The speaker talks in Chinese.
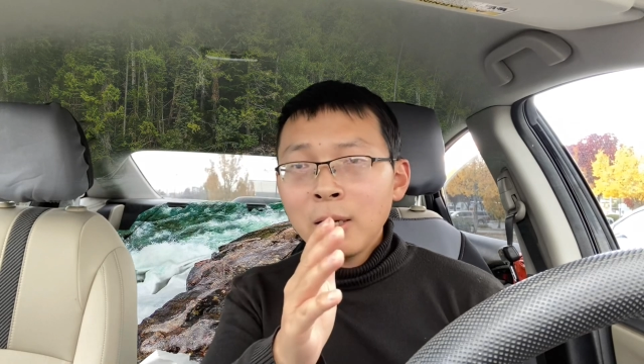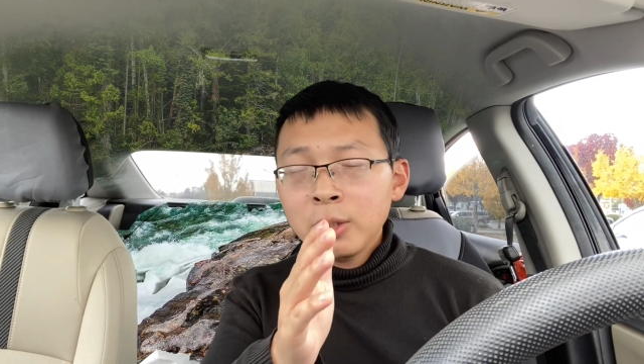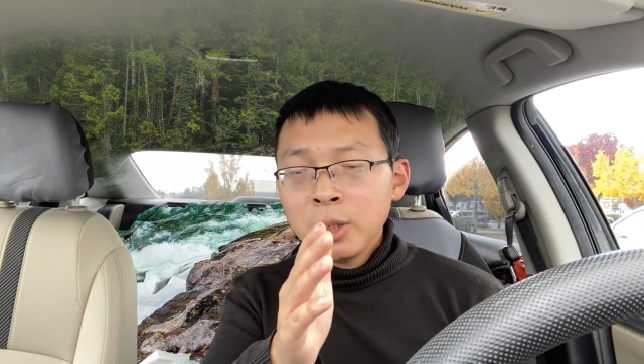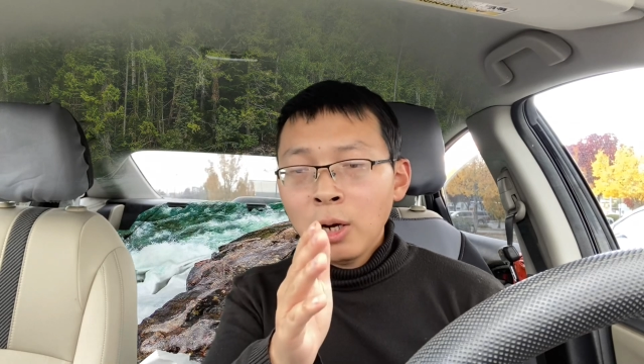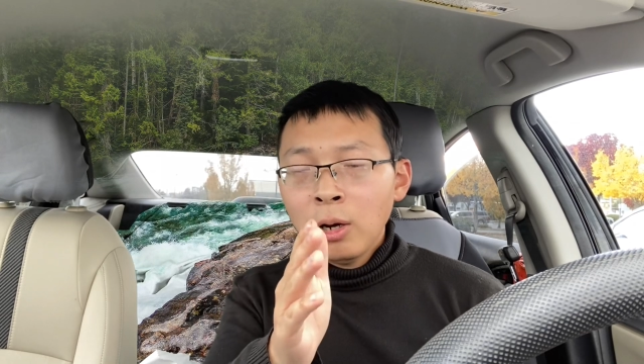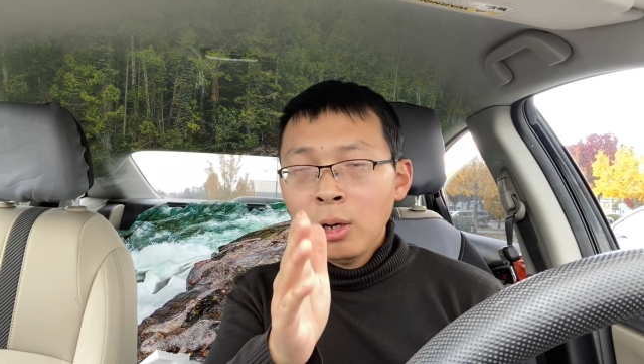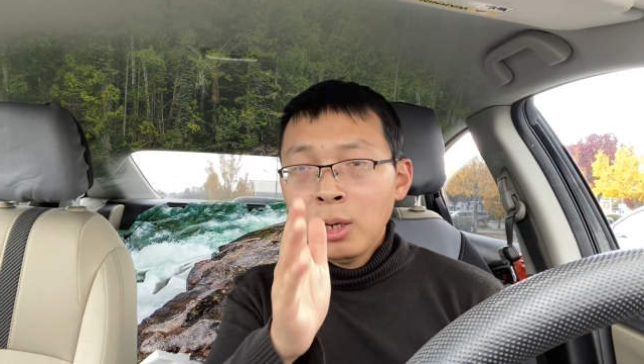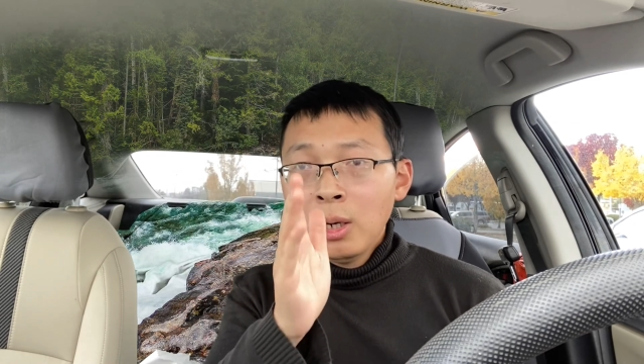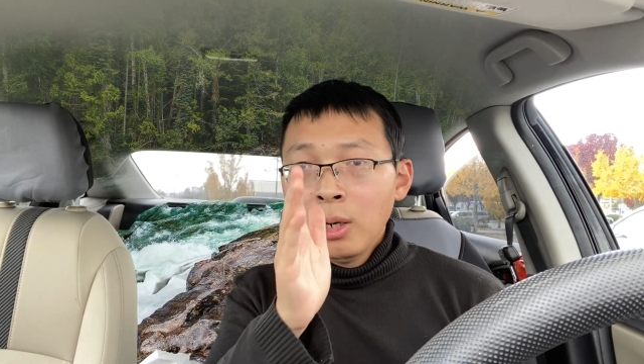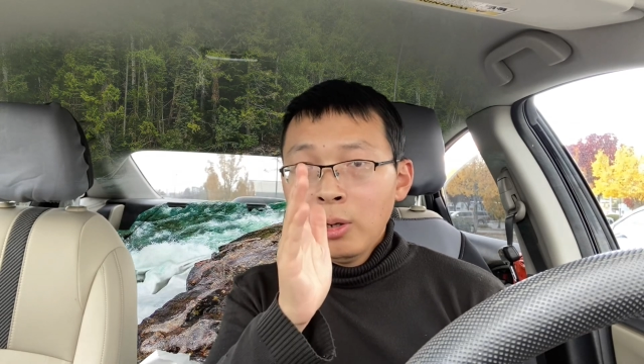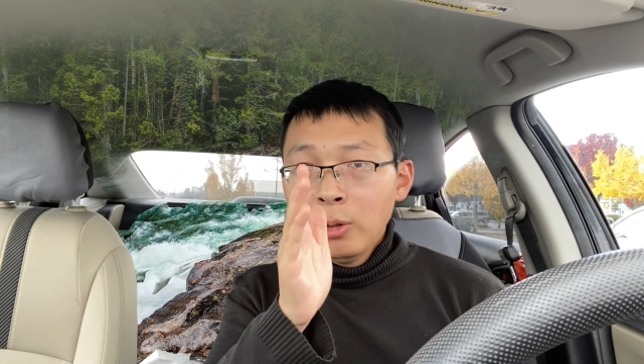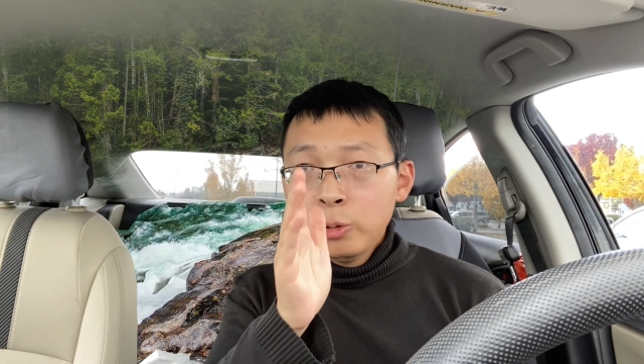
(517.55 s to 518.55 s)
个叫
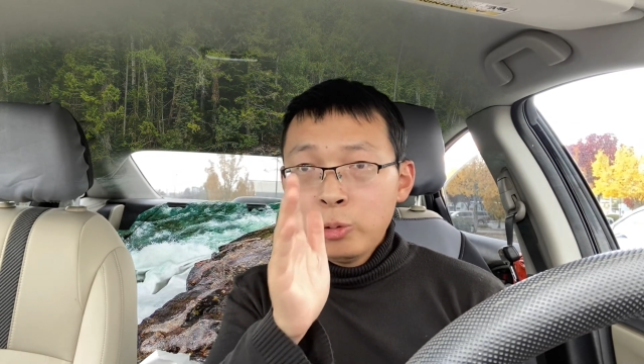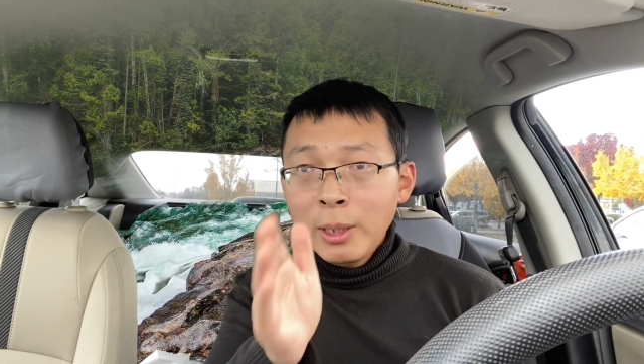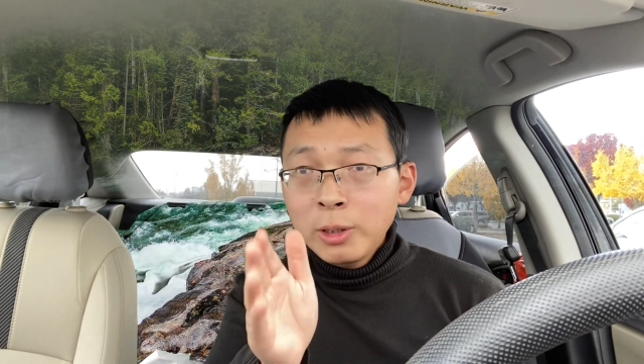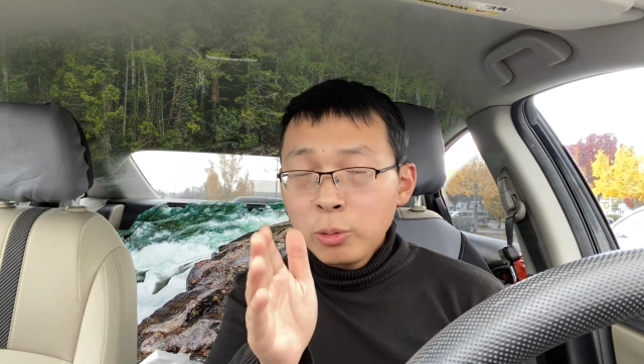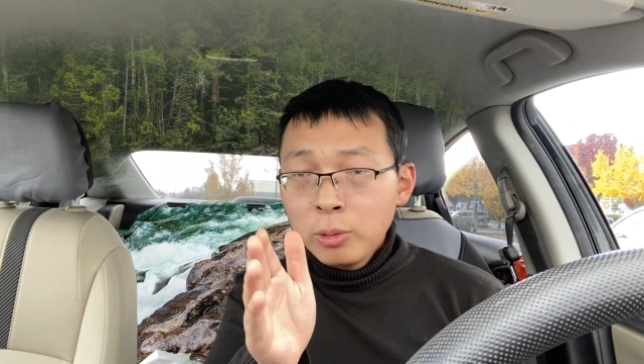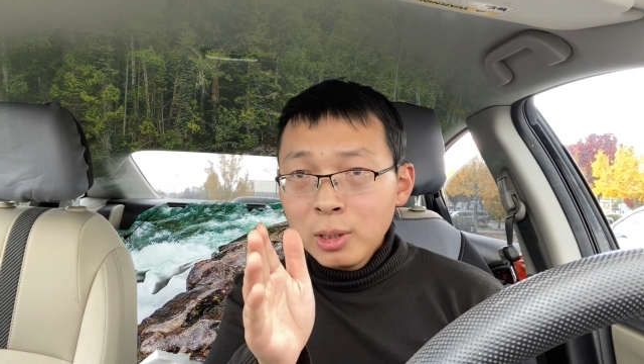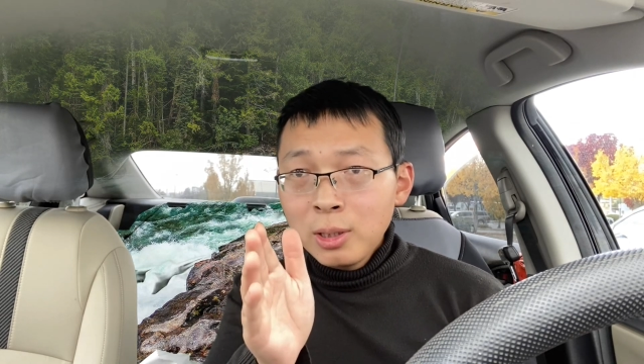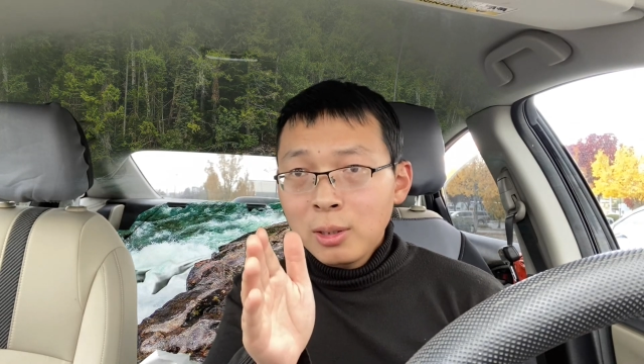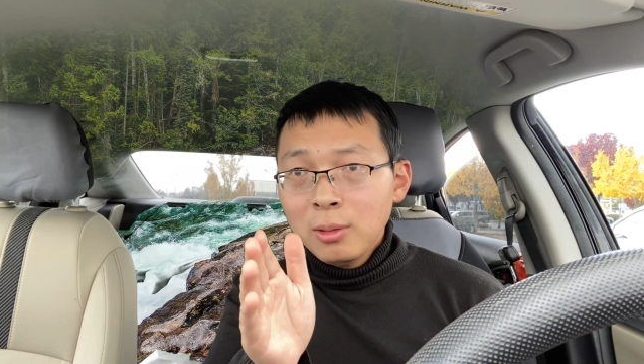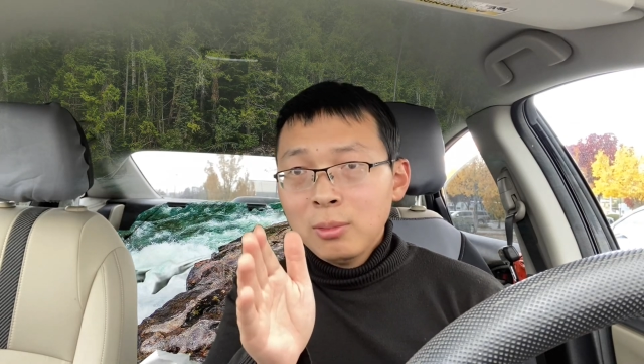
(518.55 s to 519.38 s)
选举日